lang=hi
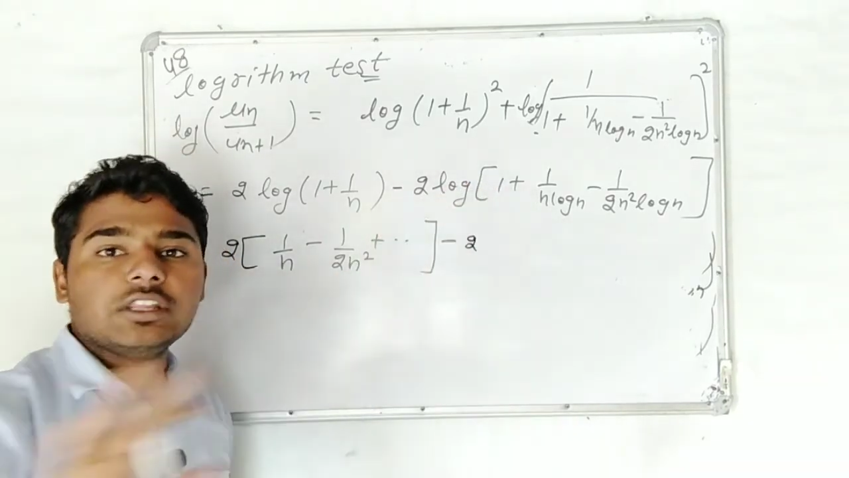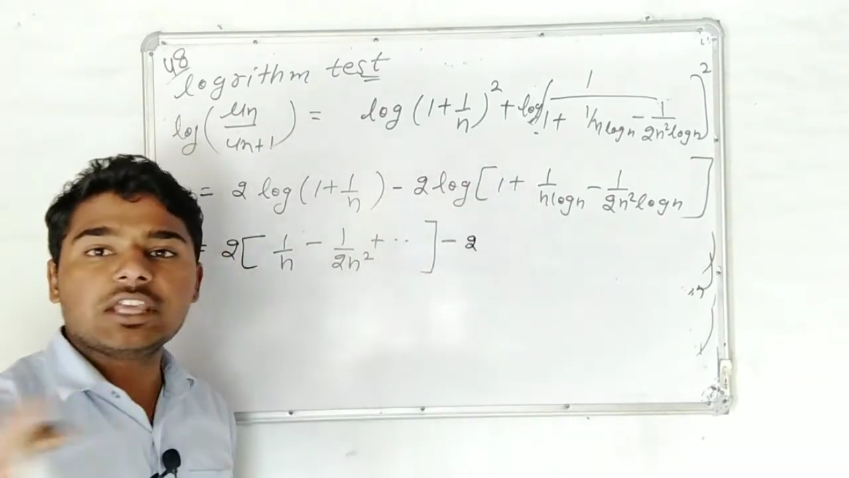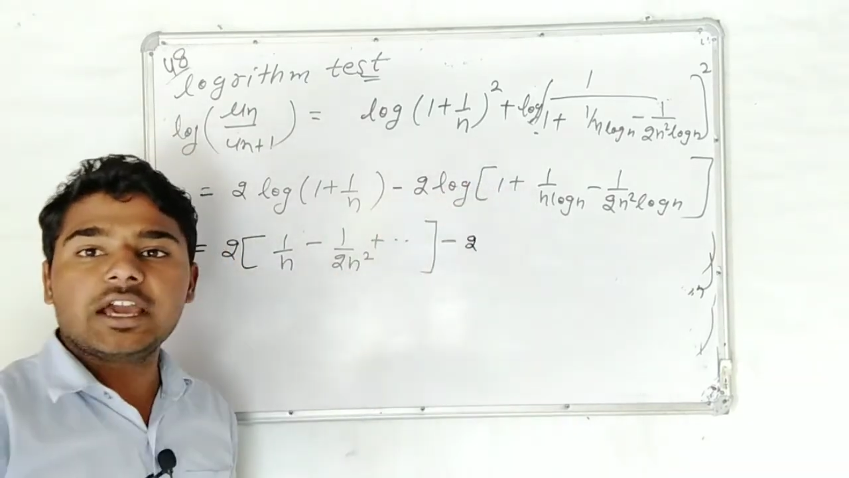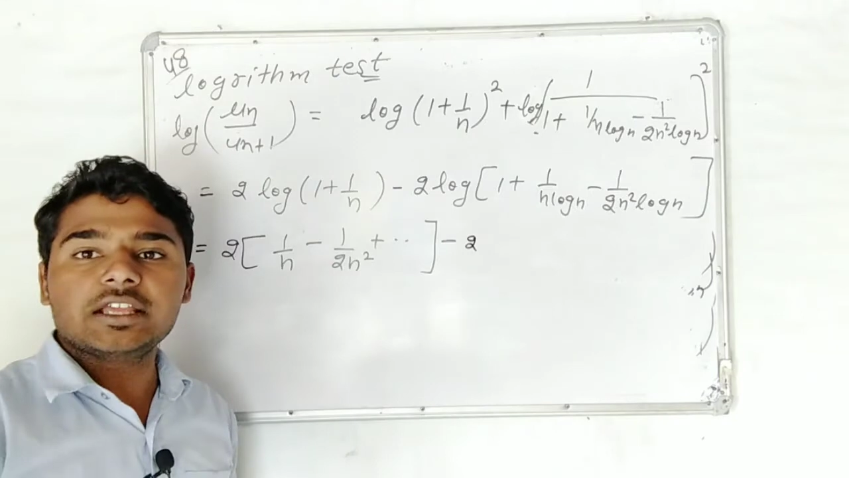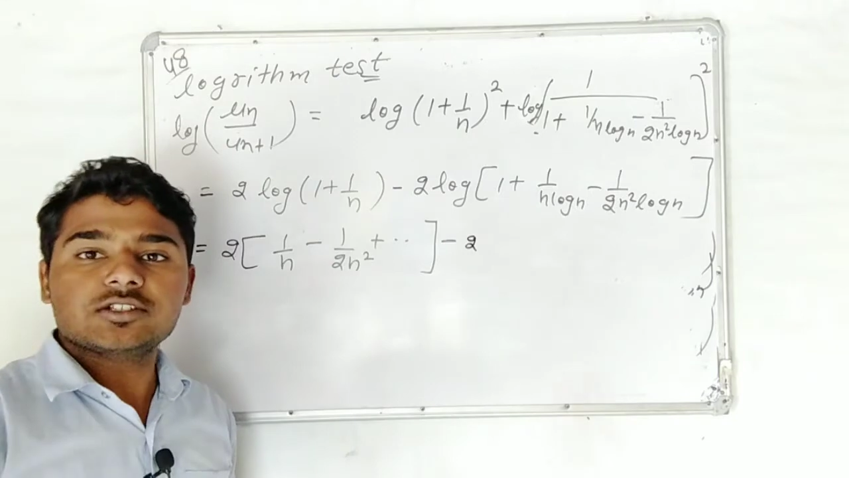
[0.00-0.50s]
वन
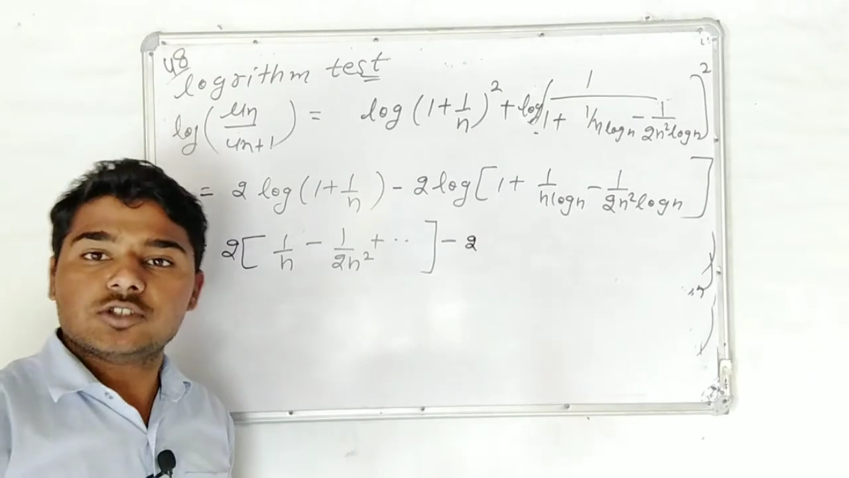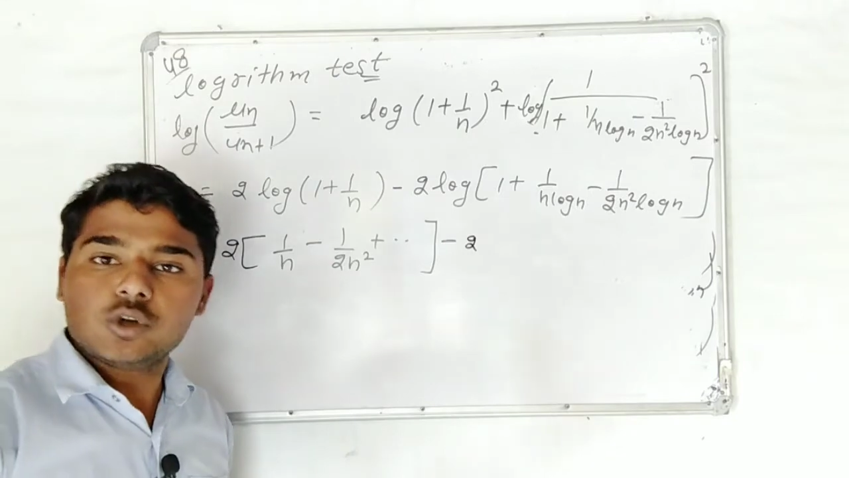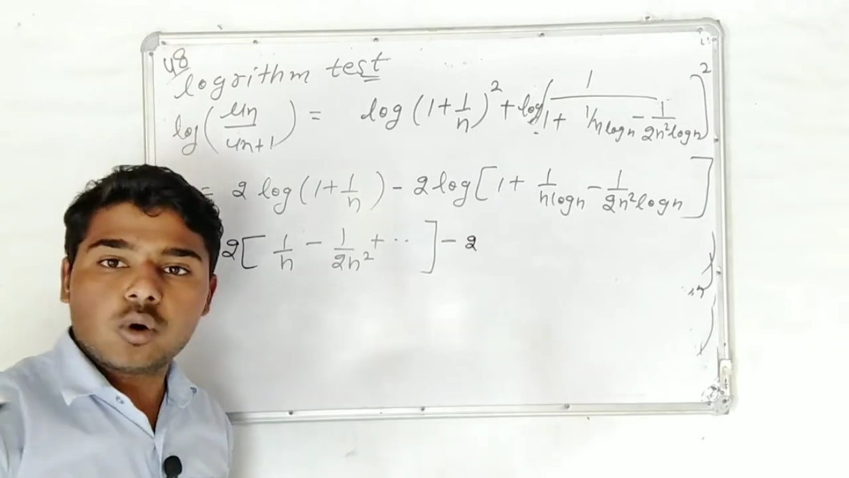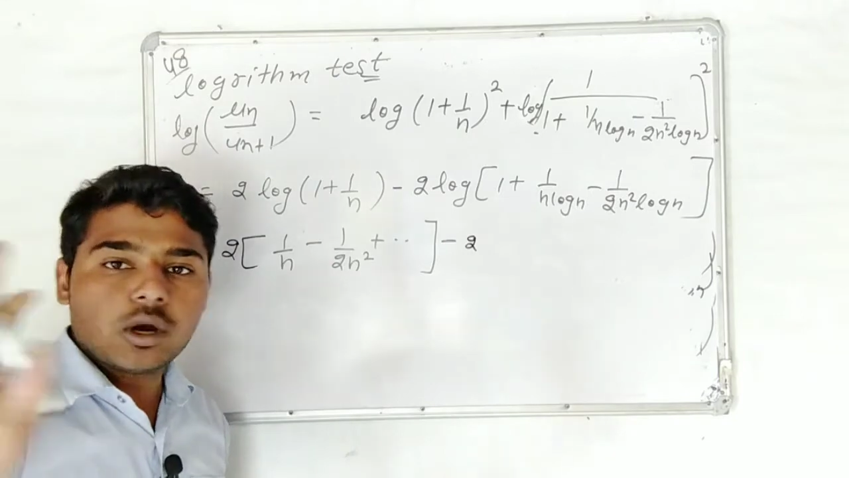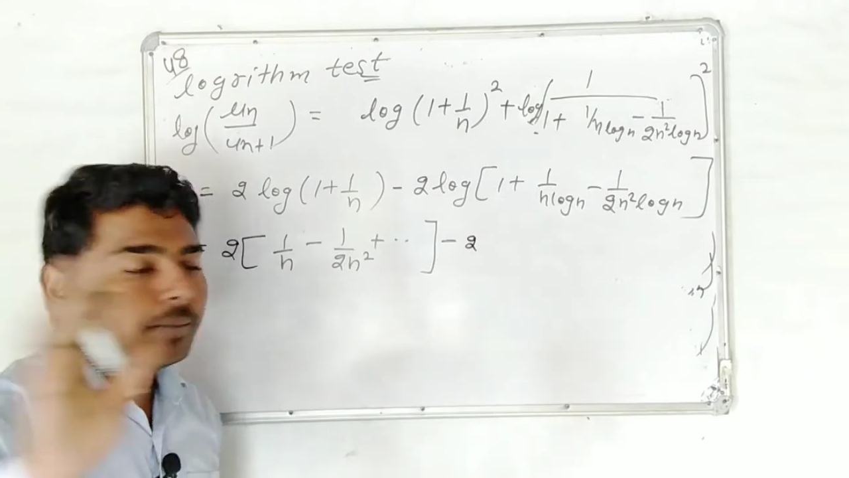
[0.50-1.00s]
क्या है
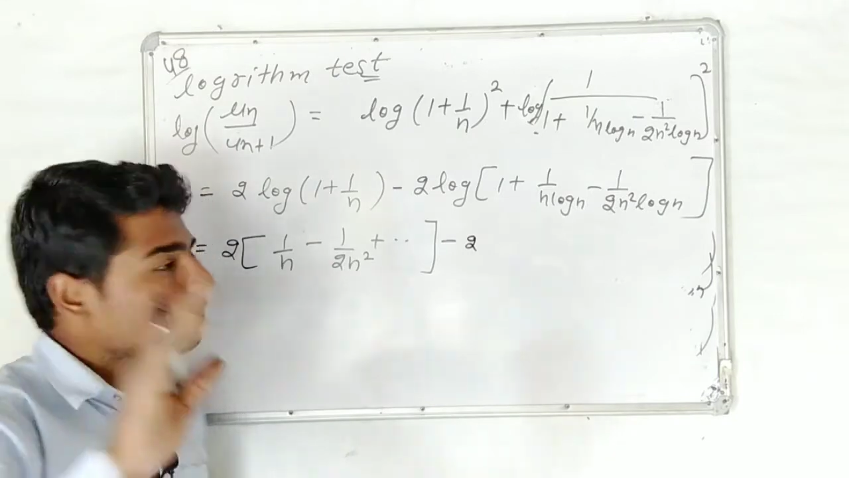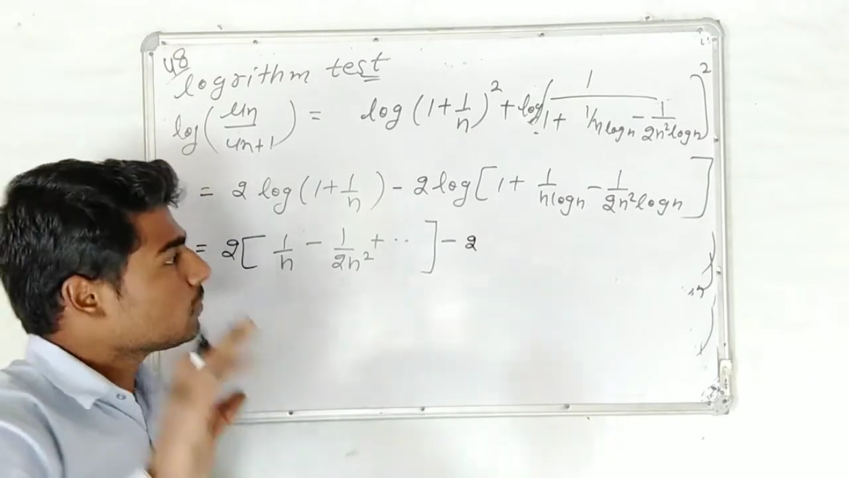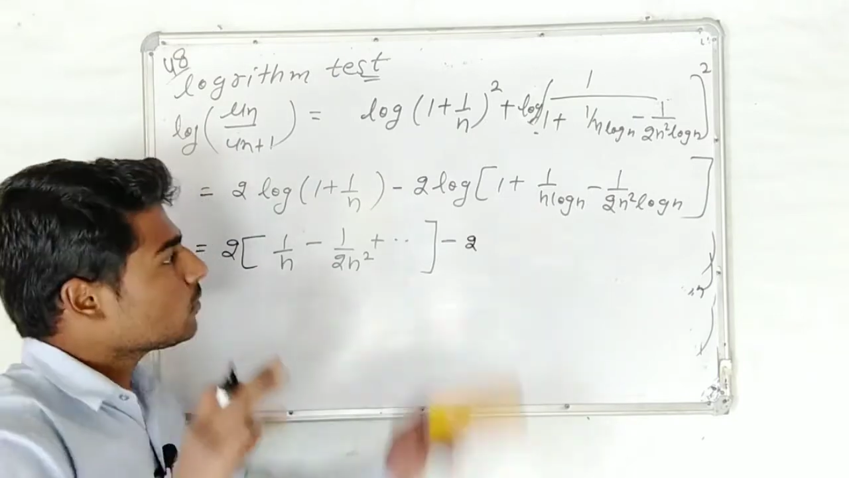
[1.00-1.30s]
जीरो होगा